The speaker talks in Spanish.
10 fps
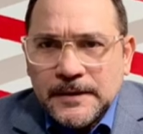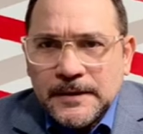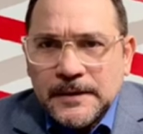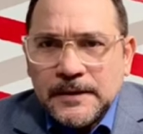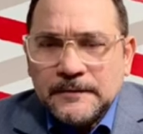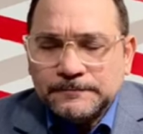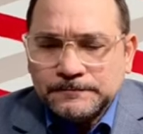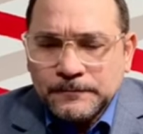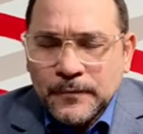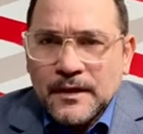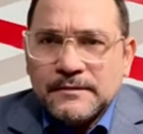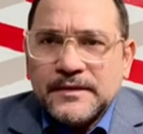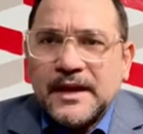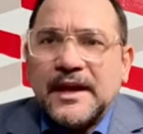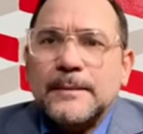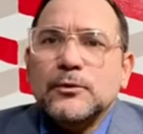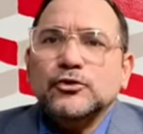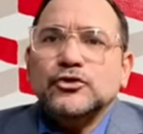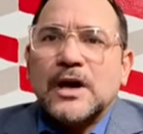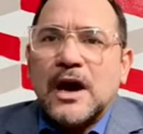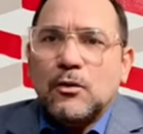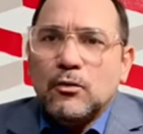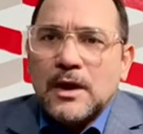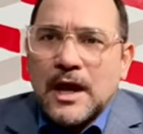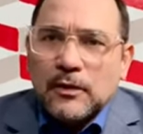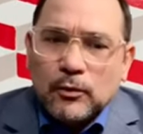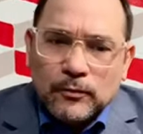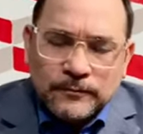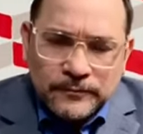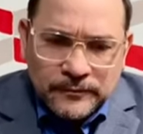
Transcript: y dejemos a un lado